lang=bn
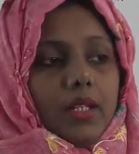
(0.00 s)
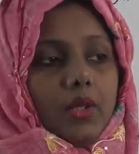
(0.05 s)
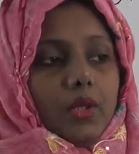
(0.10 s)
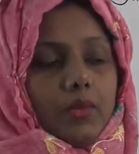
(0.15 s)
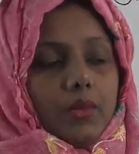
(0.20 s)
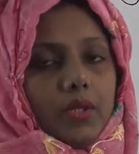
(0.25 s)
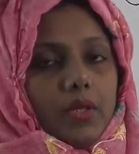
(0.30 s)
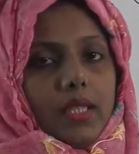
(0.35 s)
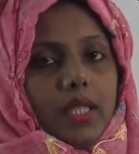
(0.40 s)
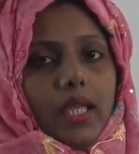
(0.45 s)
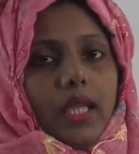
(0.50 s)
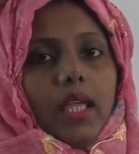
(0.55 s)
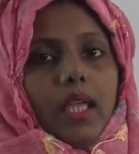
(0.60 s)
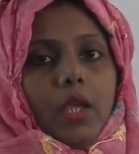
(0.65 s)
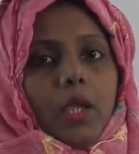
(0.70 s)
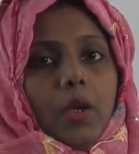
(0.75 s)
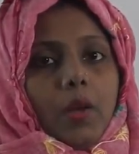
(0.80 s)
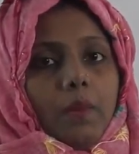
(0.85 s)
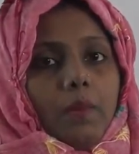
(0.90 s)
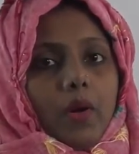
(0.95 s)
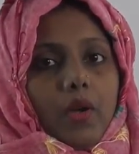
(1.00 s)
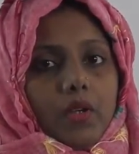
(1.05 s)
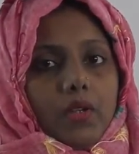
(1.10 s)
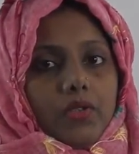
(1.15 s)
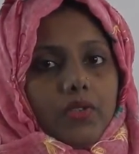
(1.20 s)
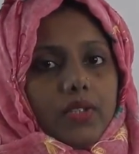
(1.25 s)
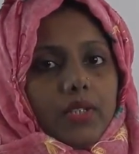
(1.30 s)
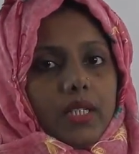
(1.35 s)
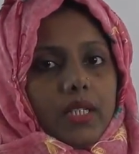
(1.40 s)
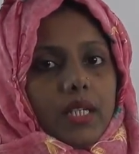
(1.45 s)
ইতিমধ্যে
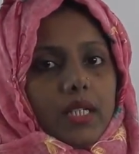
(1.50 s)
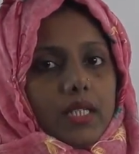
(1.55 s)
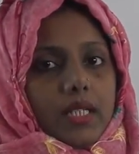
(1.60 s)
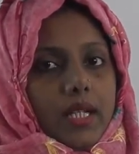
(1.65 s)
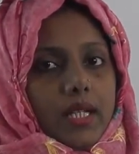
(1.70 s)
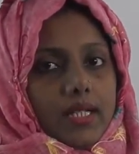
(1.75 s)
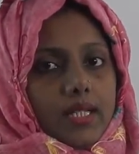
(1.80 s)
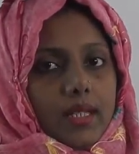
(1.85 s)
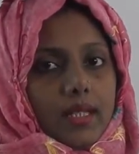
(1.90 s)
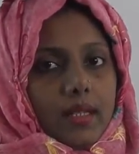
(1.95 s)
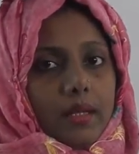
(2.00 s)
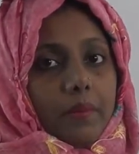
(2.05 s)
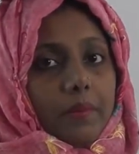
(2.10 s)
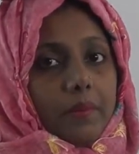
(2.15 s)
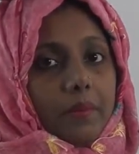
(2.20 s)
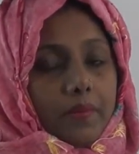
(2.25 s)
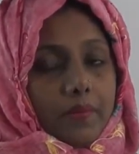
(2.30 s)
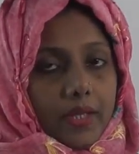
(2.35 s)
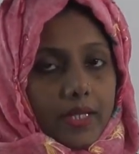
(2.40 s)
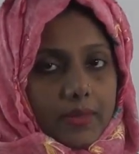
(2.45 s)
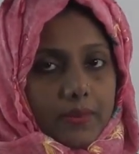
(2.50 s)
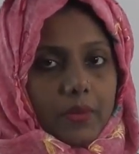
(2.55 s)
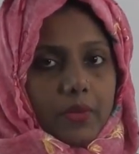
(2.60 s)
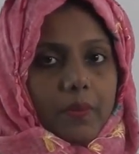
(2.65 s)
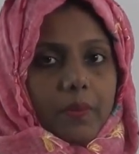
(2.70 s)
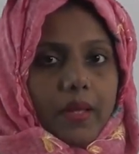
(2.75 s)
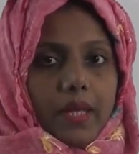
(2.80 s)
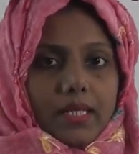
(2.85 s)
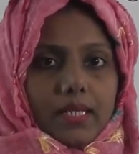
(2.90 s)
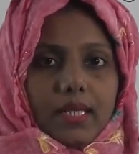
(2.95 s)
বনশ্রী ন্যাশন আইডিয়ালের
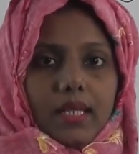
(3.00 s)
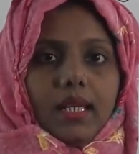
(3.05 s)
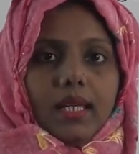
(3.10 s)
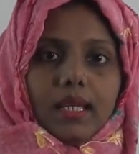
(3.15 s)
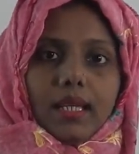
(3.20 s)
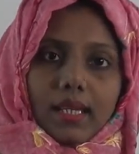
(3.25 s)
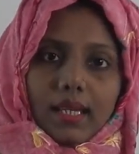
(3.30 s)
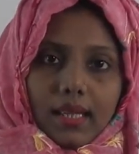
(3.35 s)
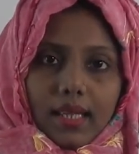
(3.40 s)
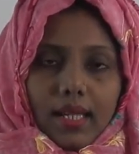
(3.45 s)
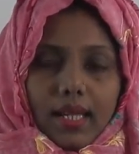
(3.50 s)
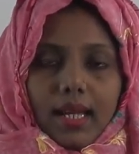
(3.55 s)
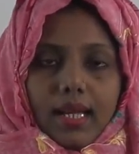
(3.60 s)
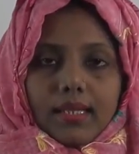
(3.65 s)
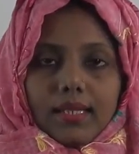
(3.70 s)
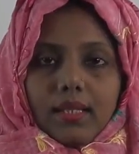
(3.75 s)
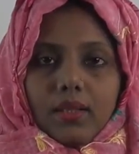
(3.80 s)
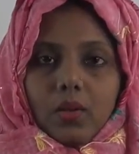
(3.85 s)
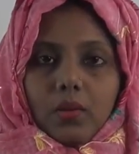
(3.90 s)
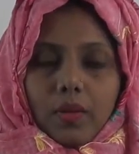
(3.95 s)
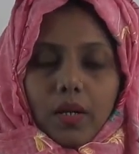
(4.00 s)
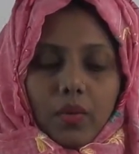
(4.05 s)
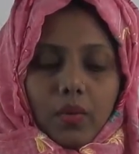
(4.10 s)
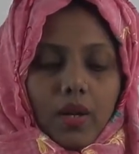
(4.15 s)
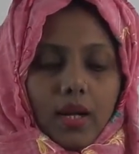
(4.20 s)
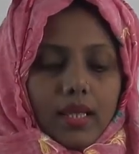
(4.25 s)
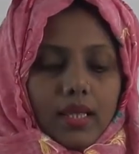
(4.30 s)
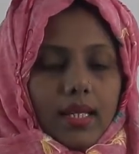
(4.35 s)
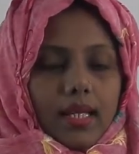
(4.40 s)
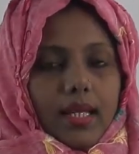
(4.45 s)
ফেসবুক পেজে দেয়া আছে তোমরা
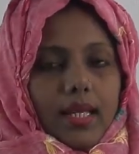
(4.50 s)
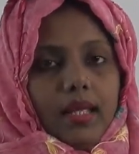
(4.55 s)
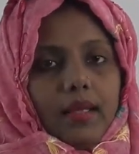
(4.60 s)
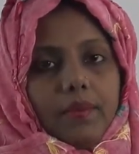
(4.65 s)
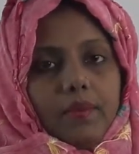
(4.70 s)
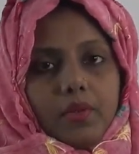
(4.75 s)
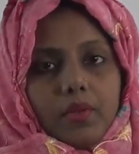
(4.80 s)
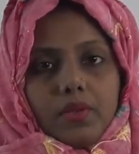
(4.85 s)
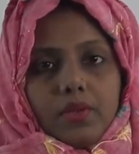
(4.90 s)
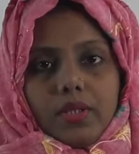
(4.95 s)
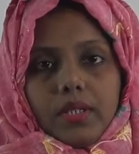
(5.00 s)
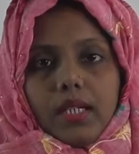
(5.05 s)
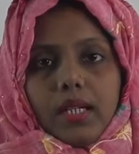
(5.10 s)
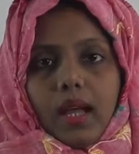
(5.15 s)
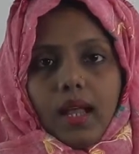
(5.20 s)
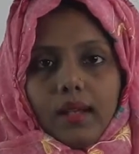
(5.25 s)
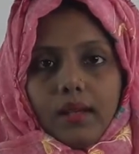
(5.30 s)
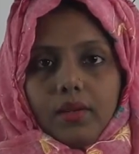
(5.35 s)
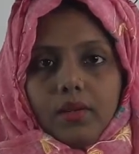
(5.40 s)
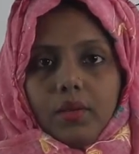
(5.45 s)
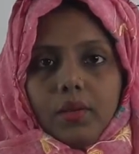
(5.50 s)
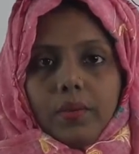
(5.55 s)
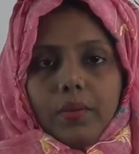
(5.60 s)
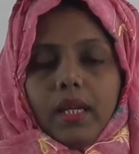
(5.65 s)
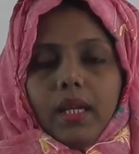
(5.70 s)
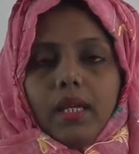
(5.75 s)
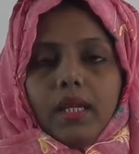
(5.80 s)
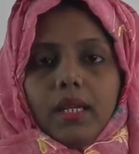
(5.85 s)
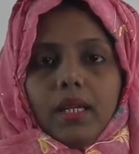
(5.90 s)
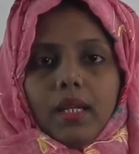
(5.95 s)
ওখান থেকে প্রশ্নটি কালেক্ট
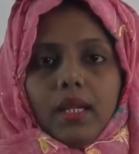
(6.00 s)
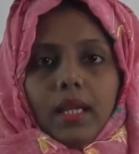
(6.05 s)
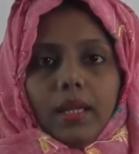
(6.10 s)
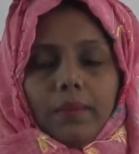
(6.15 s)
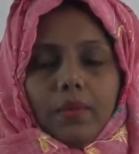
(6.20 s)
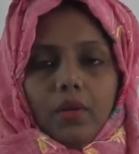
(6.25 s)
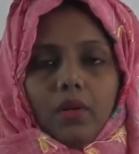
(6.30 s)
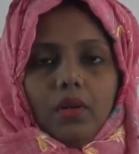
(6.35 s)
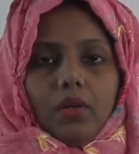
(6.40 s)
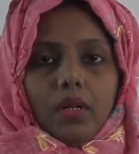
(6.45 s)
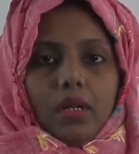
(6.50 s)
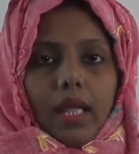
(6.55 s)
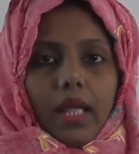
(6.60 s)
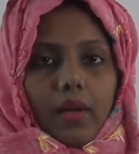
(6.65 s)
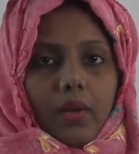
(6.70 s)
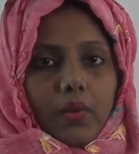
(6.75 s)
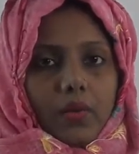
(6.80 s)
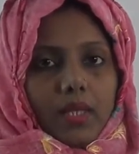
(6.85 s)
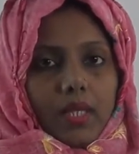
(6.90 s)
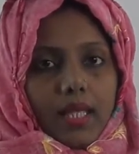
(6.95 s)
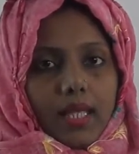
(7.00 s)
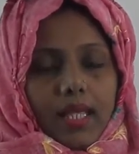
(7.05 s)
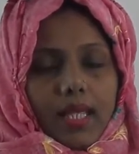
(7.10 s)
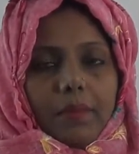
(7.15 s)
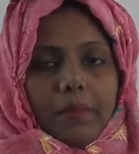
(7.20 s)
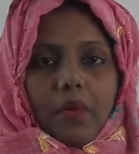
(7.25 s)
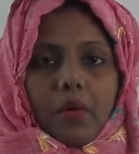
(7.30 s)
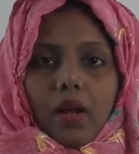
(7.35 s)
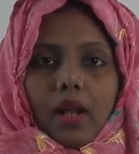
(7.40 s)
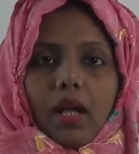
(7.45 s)
করবে এবং এখন
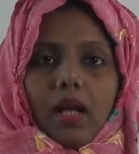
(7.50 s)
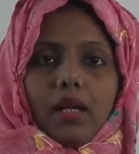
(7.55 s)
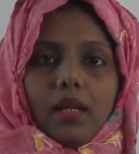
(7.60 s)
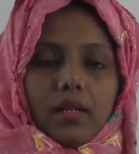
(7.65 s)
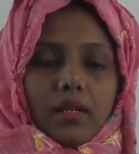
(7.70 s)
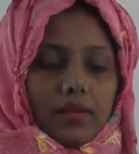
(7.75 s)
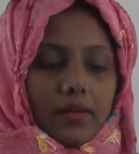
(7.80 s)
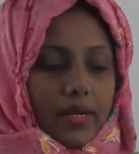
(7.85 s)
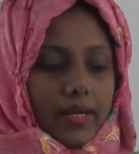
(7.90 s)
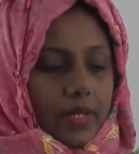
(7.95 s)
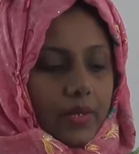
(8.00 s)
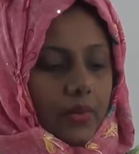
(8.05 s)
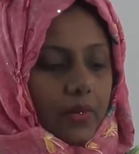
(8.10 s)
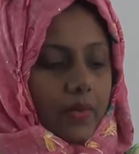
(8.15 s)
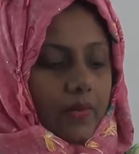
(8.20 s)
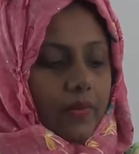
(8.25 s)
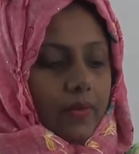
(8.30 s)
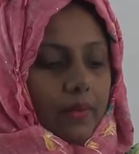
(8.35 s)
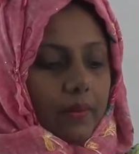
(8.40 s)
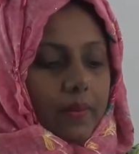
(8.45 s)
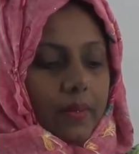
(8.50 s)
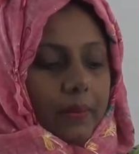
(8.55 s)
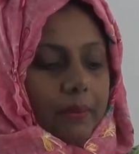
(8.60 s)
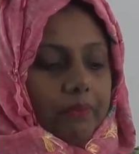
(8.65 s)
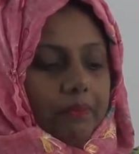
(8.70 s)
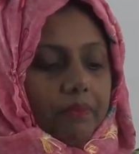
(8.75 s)
থেকেই পড়া রেডি করে ফেলবে